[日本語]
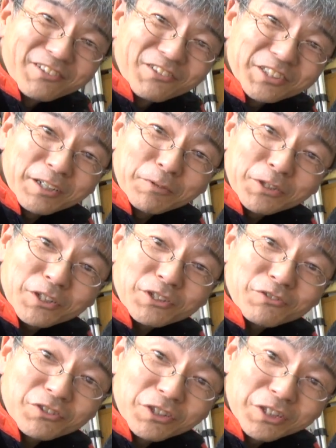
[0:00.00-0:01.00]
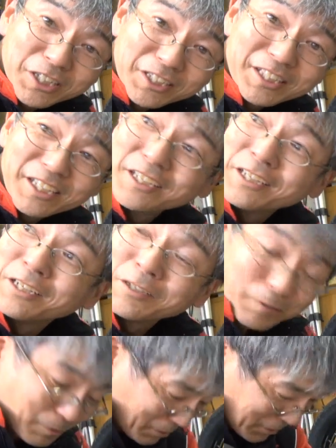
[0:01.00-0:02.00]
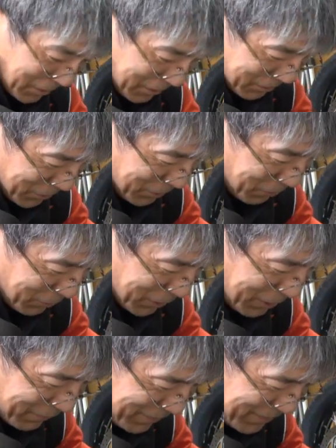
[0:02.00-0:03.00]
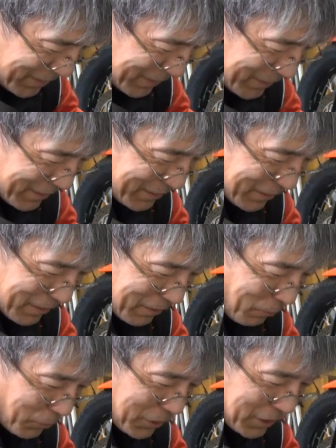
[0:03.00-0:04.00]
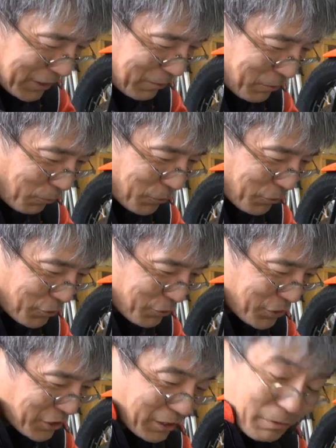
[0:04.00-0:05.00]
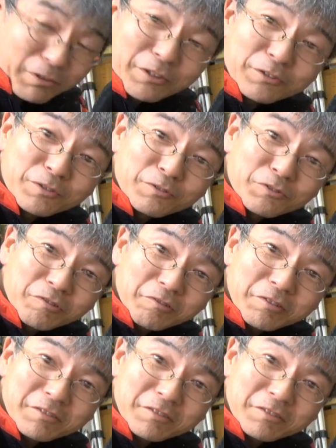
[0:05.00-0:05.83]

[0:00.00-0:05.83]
嫌みったらしく言ってないかってついこの間なんか大手さんなのに故障修理しないとか言ってるじゃない